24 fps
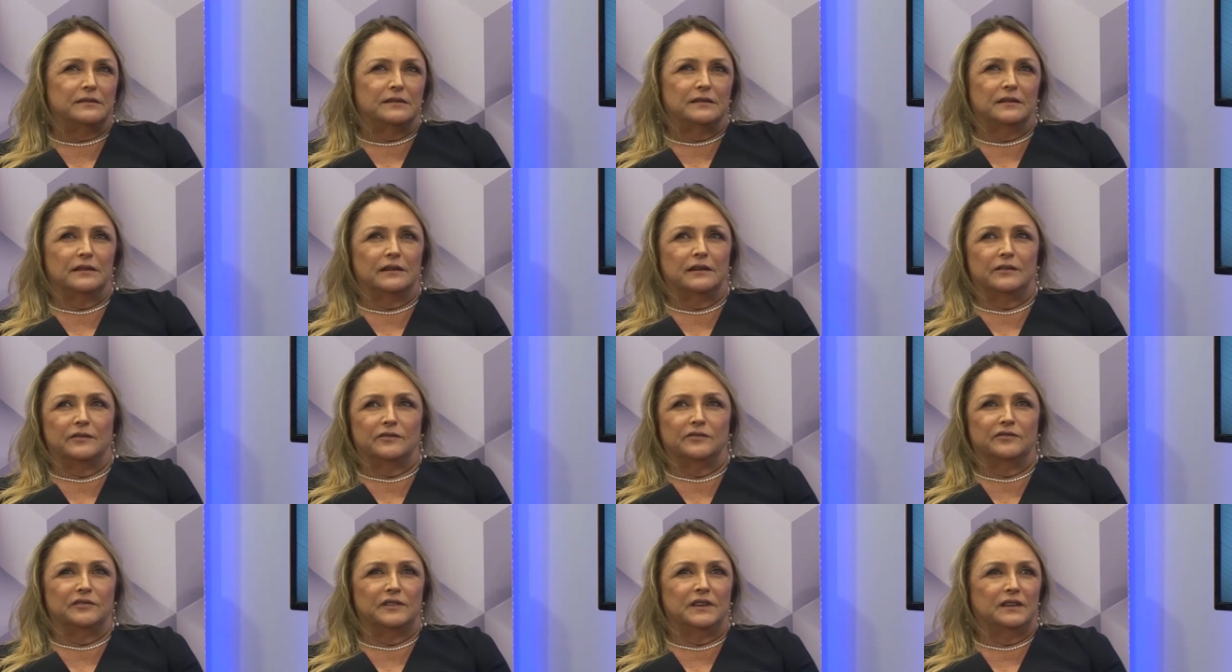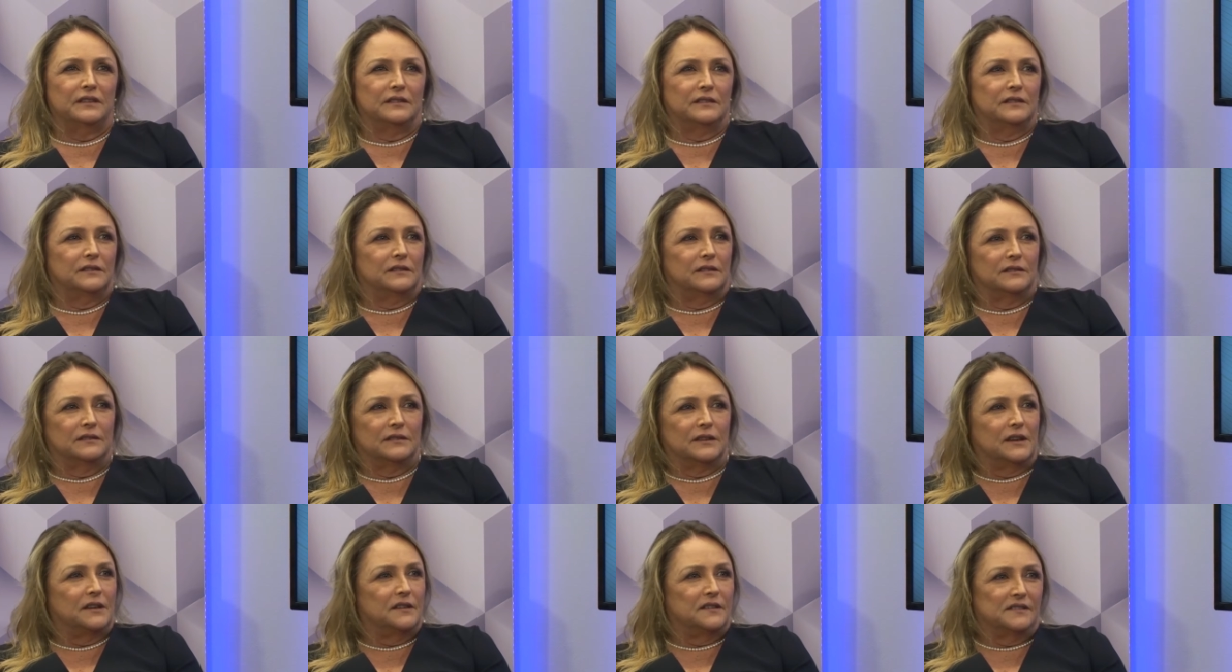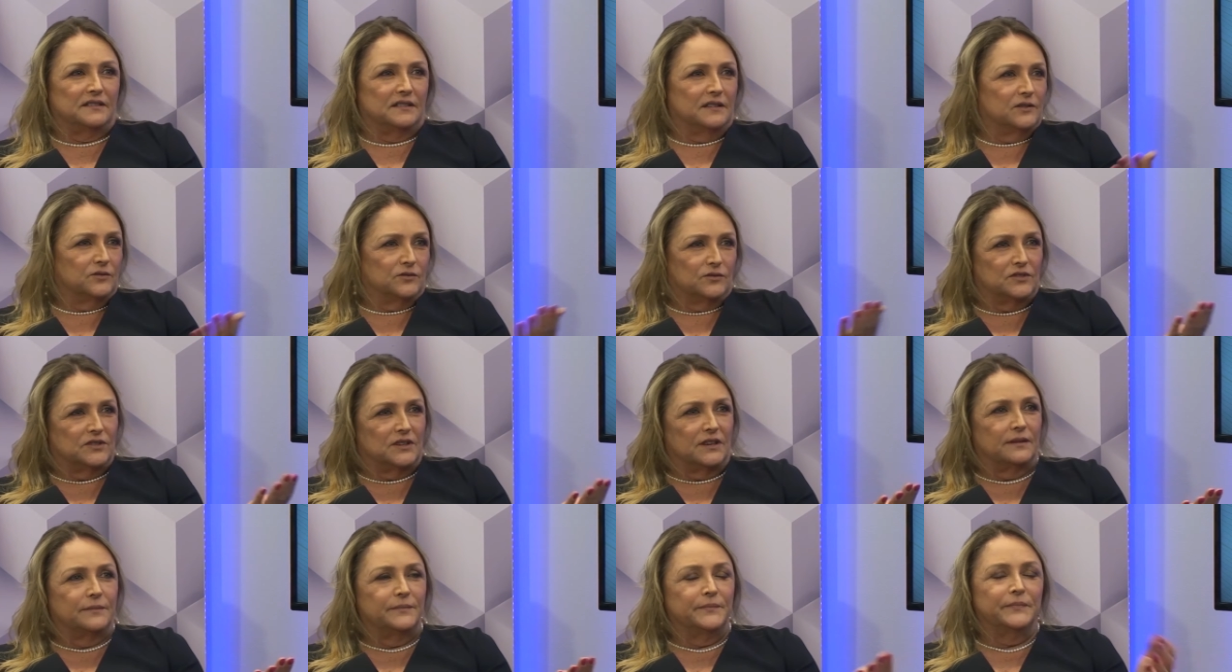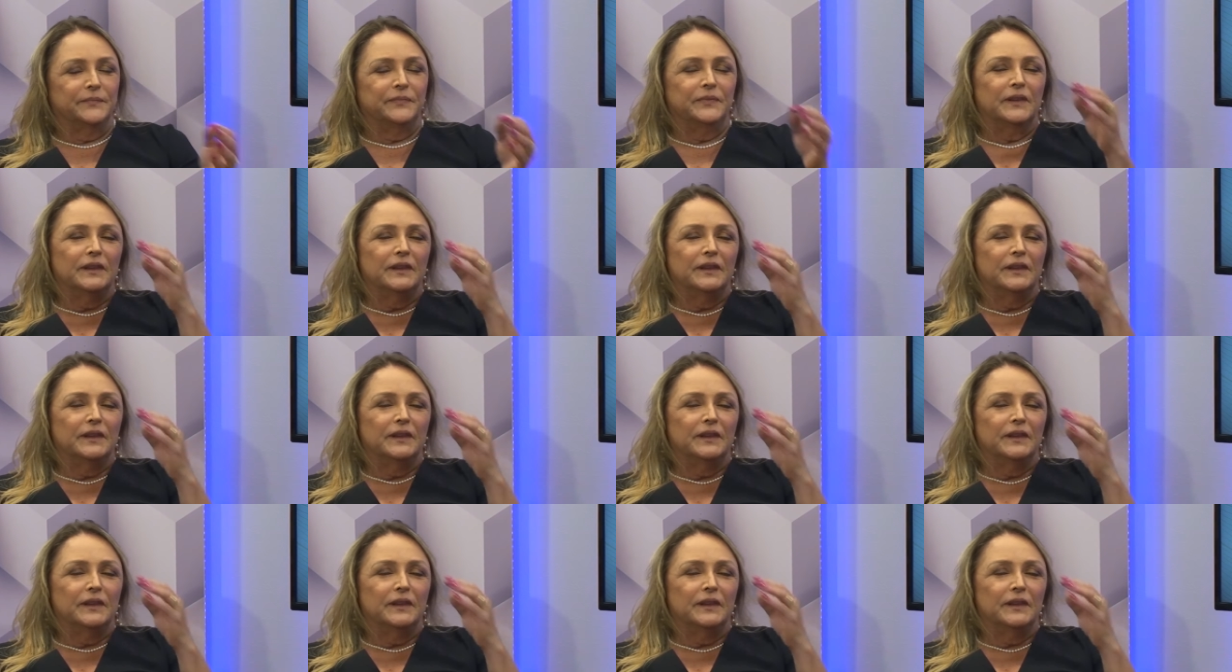tinha 23 anos, né?